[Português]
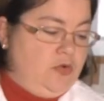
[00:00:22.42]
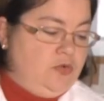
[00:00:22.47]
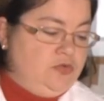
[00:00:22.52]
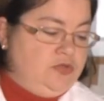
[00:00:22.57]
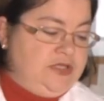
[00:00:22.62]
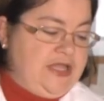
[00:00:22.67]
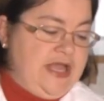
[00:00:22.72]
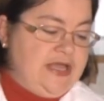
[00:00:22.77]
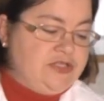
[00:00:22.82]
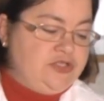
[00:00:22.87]
O
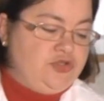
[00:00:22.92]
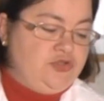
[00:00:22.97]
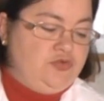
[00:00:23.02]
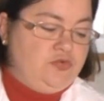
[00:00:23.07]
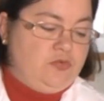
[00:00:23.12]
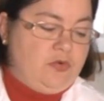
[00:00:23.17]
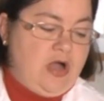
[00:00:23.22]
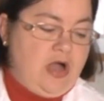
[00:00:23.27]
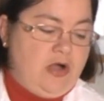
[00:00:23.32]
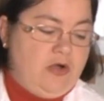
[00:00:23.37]
teste
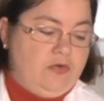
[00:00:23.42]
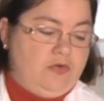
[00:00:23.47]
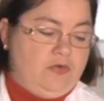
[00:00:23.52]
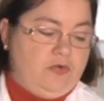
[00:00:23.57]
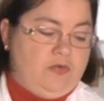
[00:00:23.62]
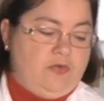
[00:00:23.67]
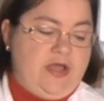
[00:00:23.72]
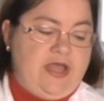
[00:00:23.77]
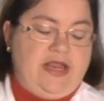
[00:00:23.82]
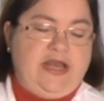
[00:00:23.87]
do
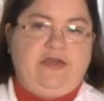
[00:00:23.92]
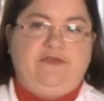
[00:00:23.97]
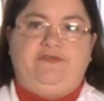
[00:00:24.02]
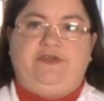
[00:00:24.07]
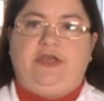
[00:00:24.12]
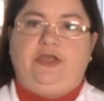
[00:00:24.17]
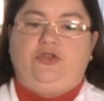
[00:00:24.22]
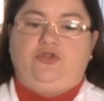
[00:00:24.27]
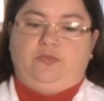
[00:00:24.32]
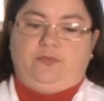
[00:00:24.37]
álcool ele é
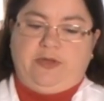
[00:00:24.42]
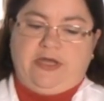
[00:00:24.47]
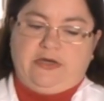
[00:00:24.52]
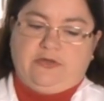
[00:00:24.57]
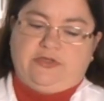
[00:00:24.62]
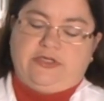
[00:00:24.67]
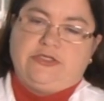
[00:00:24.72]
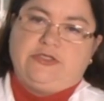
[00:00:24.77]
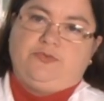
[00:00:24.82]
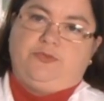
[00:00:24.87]
feito
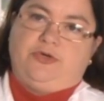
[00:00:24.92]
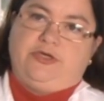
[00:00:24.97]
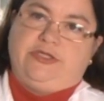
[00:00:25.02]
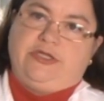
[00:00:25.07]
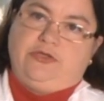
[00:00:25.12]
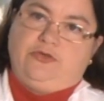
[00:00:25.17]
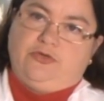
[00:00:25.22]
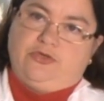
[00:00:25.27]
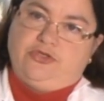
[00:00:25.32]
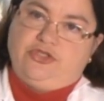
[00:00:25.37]
pelo
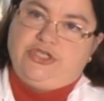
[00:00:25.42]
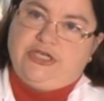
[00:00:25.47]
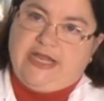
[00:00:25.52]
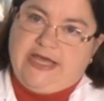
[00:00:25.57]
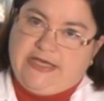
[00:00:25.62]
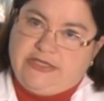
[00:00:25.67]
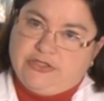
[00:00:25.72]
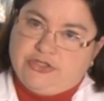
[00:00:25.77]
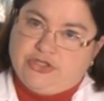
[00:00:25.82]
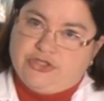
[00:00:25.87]
transportador de
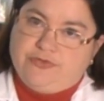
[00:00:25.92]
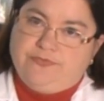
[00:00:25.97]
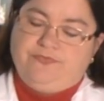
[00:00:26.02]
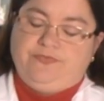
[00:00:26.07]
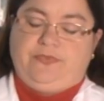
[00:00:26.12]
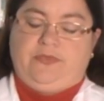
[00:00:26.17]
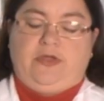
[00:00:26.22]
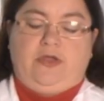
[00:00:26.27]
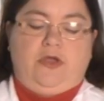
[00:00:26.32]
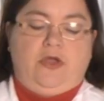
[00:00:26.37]
leite,
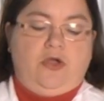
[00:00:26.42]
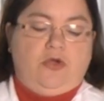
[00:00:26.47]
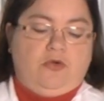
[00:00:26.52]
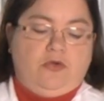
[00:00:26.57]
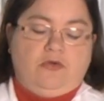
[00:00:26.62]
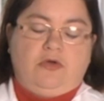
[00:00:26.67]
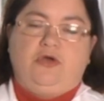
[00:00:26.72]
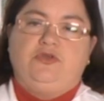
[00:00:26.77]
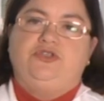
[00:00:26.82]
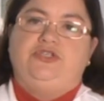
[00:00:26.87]

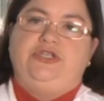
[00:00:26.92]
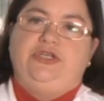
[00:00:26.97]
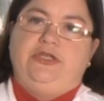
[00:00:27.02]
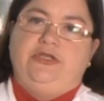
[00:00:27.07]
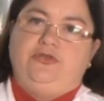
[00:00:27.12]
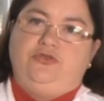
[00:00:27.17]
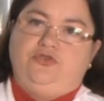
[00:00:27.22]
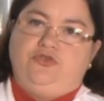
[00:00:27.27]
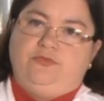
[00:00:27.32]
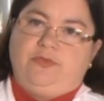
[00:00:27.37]
com
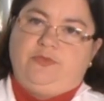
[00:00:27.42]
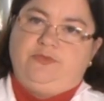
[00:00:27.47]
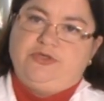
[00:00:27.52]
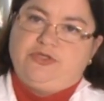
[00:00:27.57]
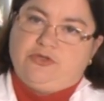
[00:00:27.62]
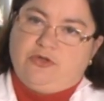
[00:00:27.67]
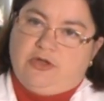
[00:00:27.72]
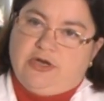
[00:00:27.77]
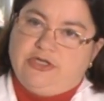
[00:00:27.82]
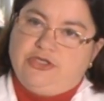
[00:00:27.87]
auxílio de uma
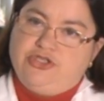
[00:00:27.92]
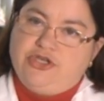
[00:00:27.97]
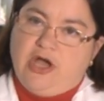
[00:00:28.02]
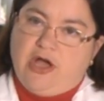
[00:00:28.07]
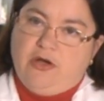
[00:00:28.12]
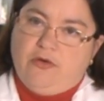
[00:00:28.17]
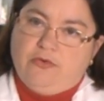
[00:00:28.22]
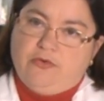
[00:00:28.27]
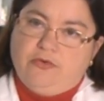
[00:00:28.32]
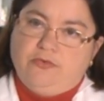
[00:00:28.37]
pistola de
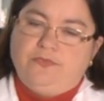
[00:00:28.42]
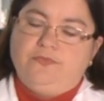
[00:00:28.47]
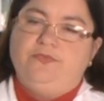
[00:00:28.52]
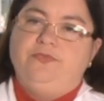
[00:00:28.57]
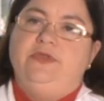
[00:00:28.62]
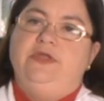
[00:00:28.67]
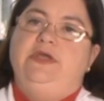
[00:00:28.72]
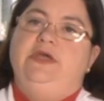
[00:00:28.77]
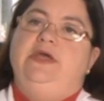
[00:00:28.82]
álcool,